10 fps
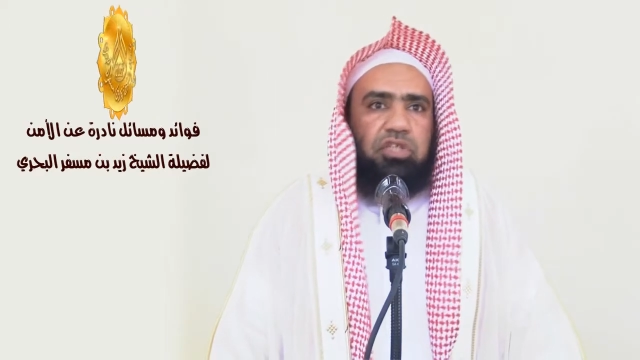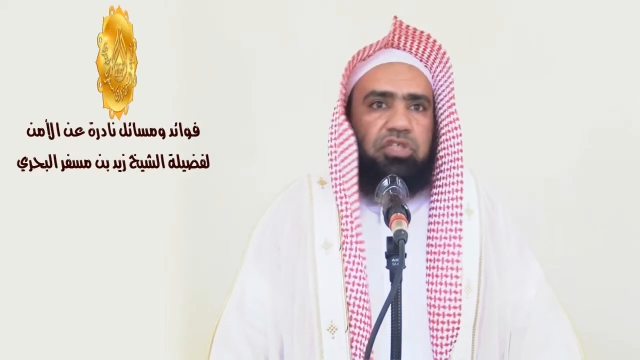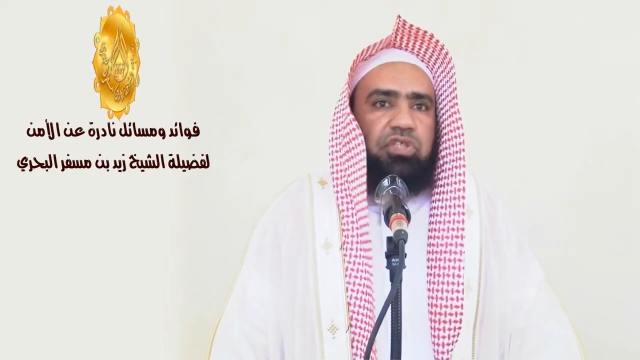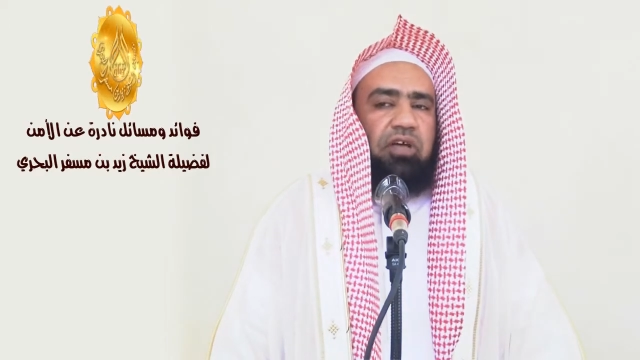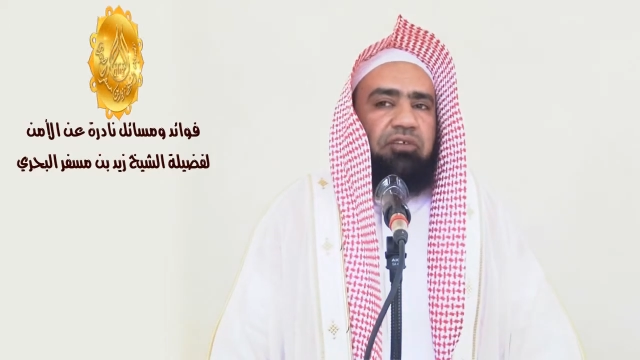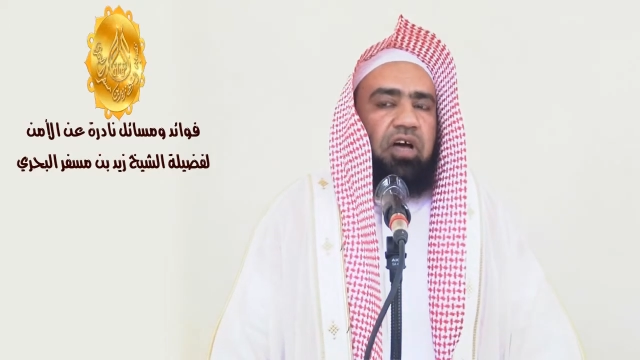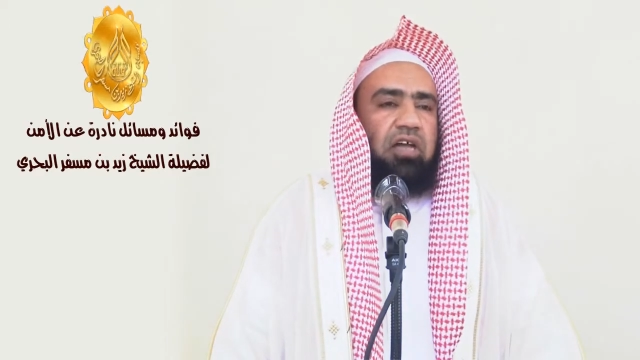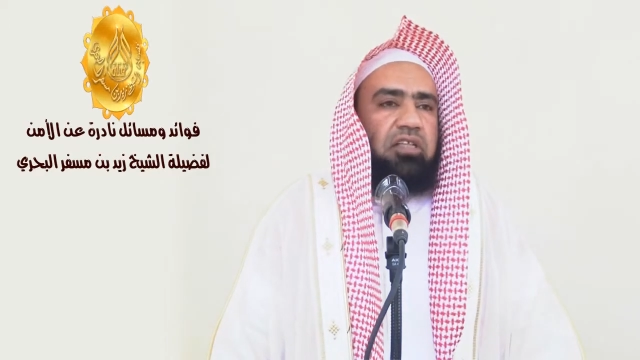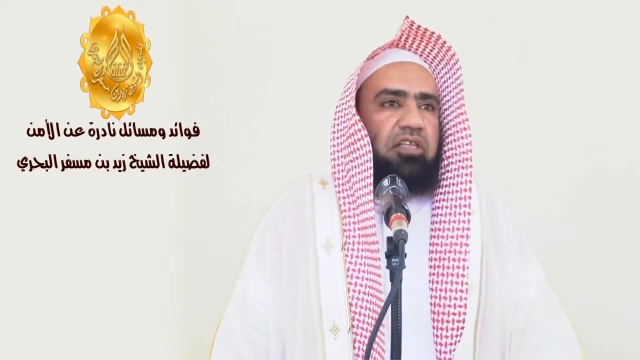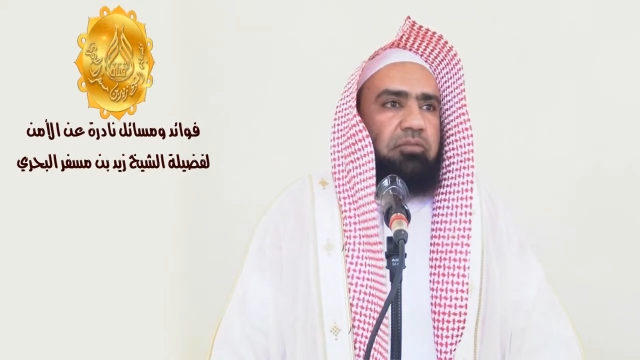
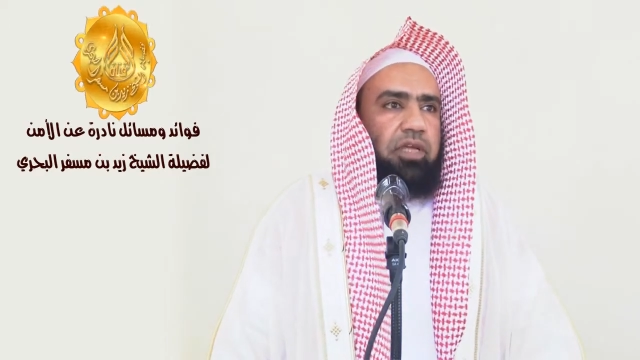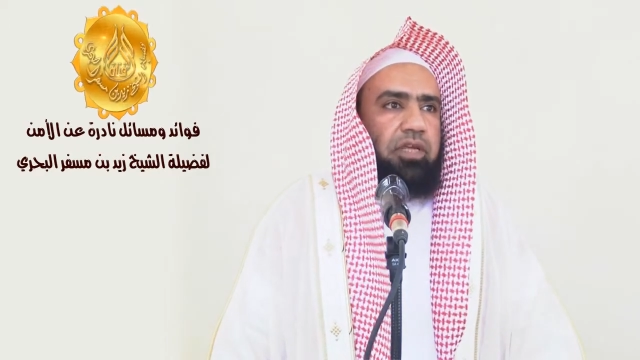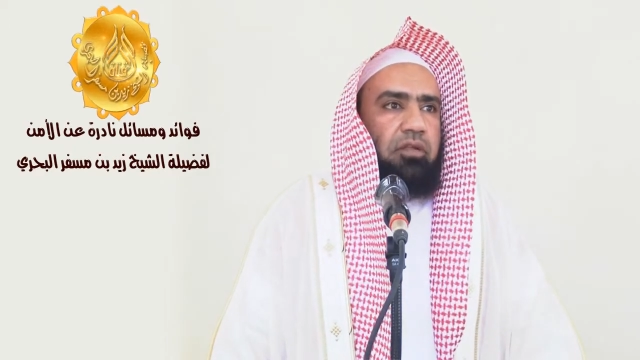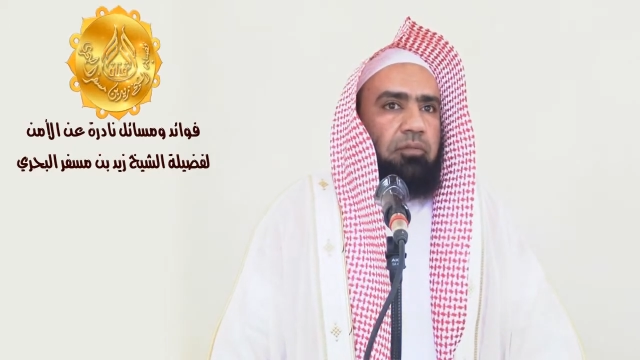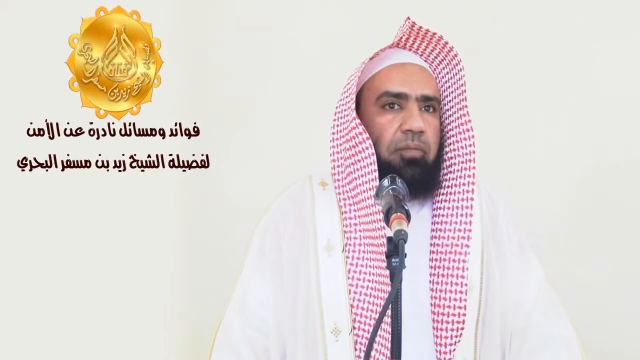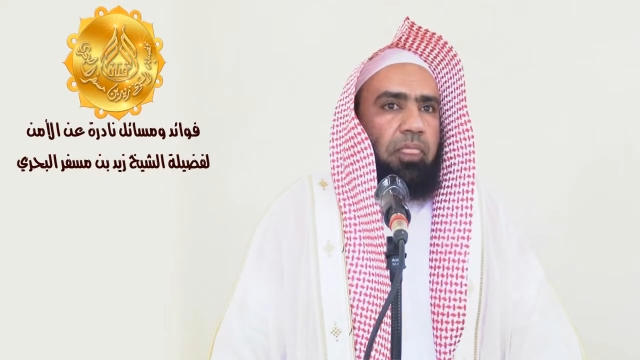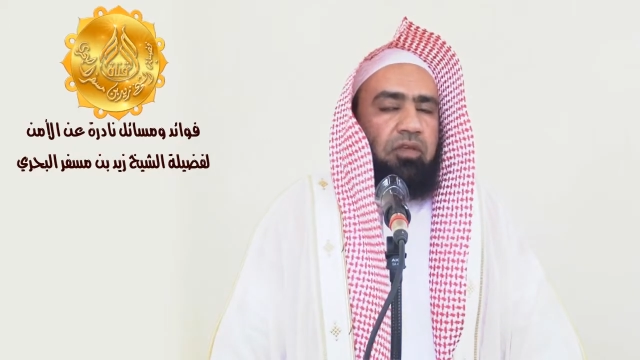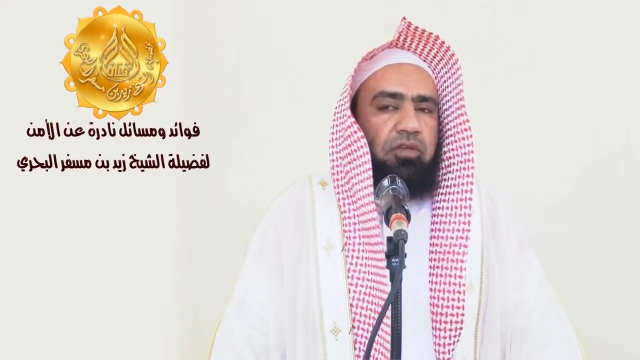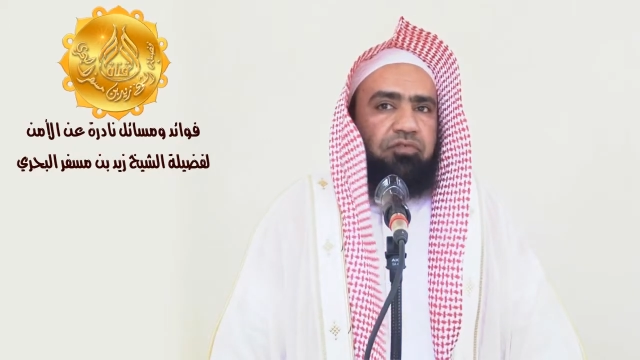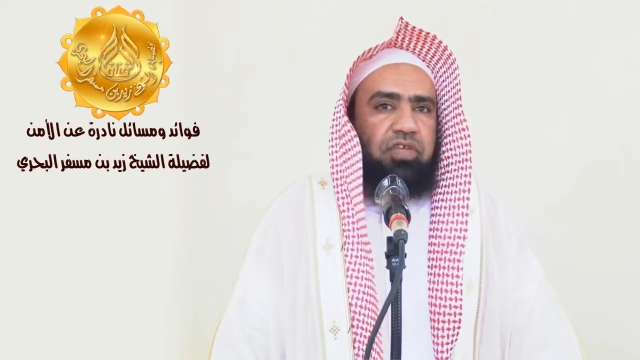استفادت منه
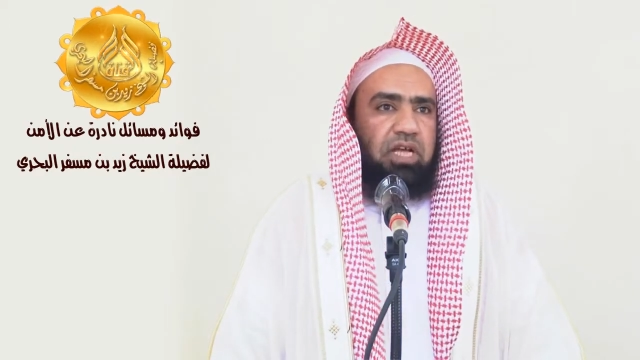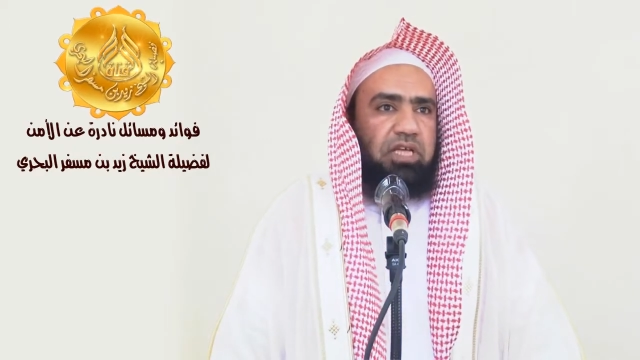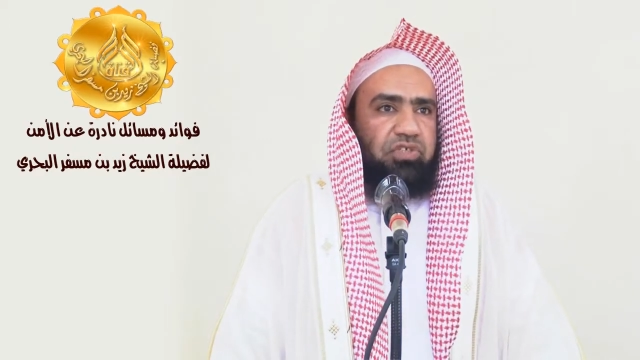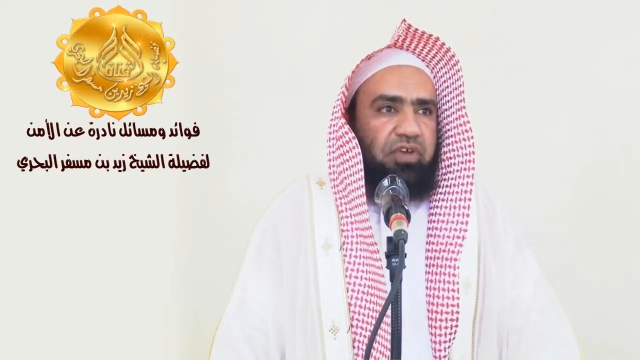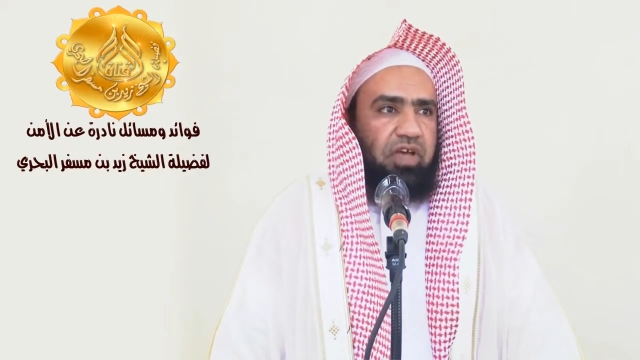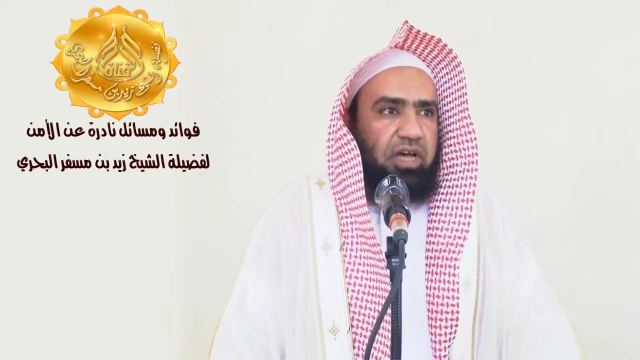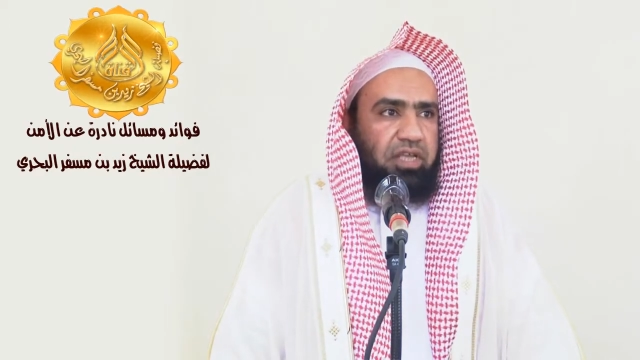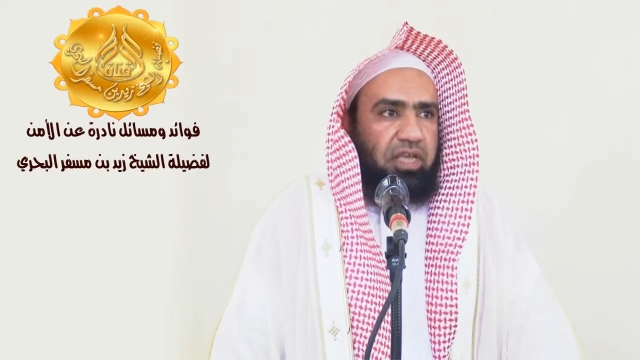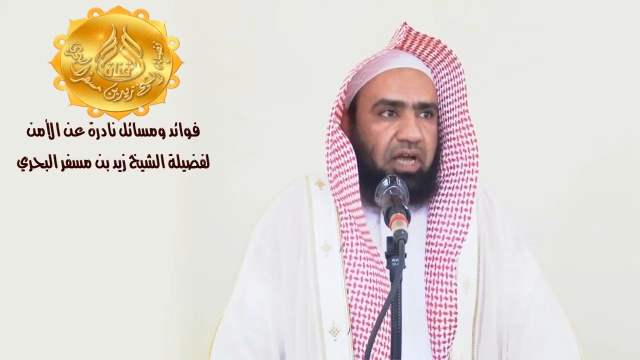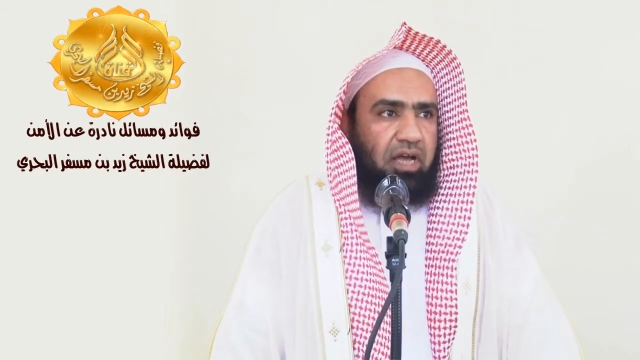في
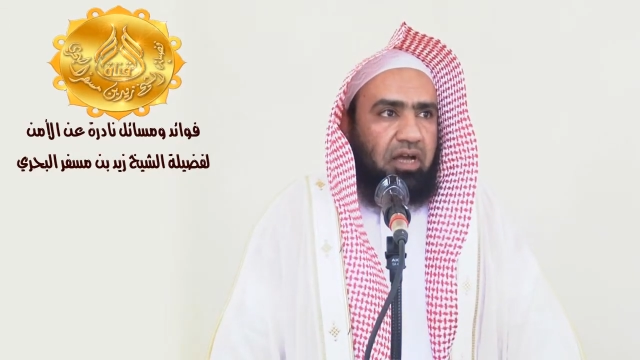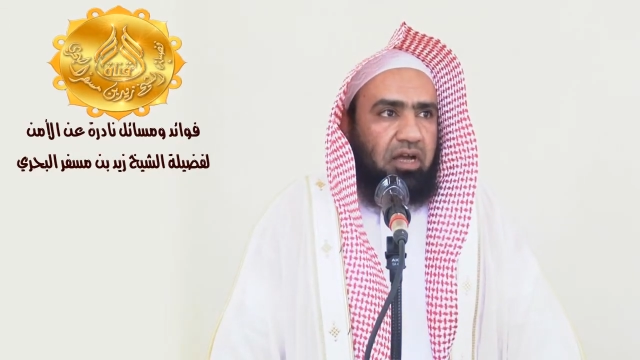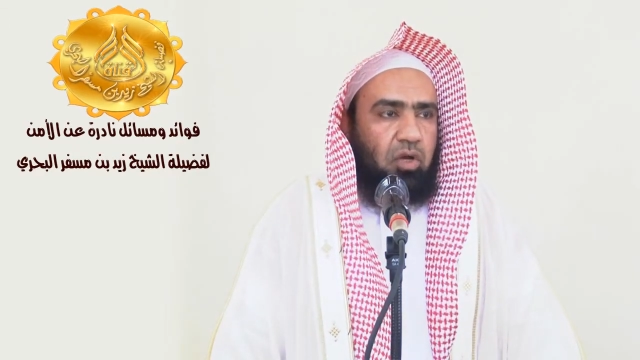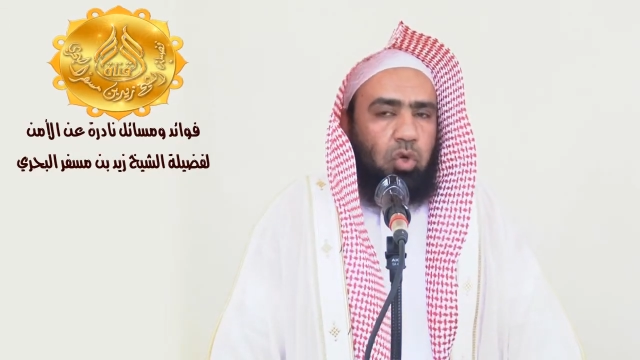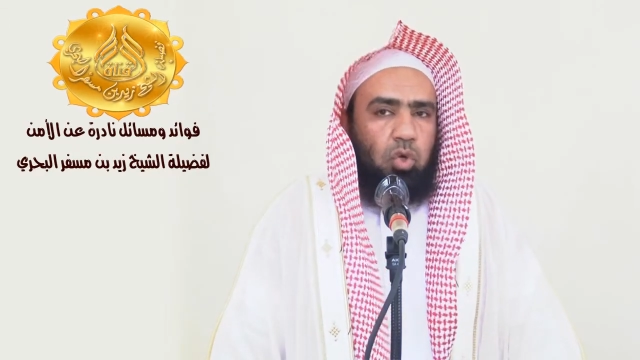اسفارها